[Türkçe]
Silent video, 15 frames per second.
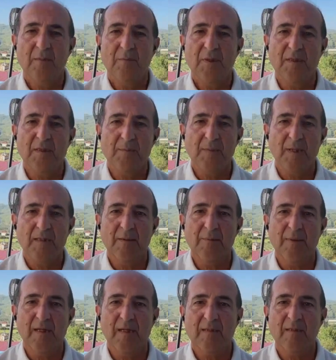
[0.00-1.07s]
Bakalım ben de
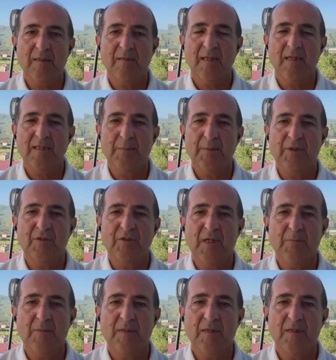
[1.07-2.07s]
merakla takip edeceğim.